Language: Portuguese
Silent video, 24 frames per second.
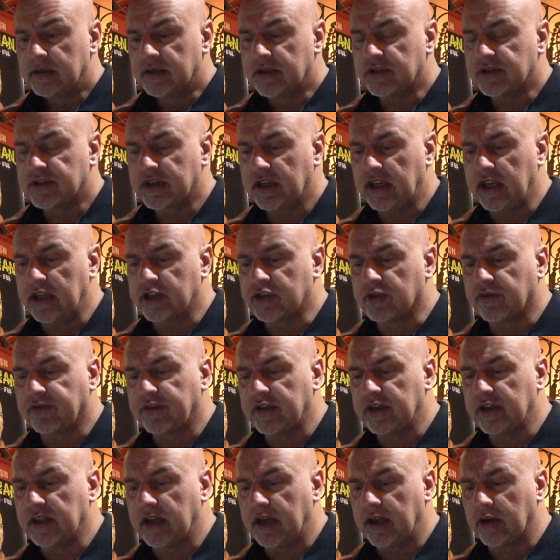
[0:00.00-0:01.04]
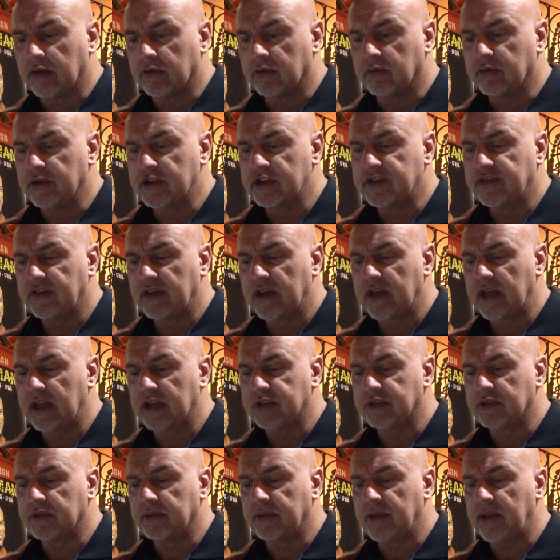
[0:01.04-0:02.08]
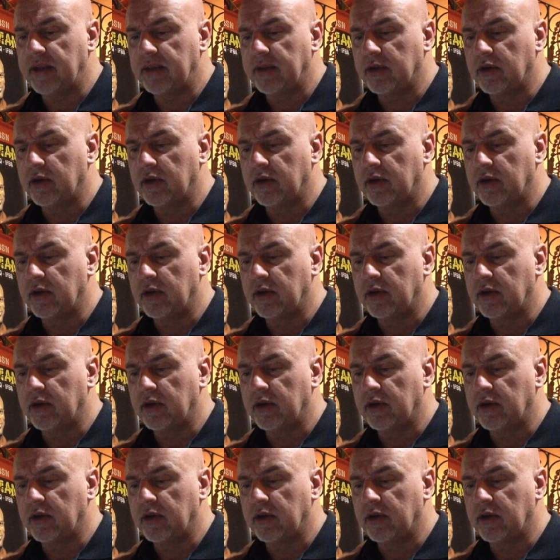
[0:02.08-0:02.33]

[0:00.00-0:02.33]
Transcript: Diz o seguinte, o Frederico. Rich Vilela, tudo bem?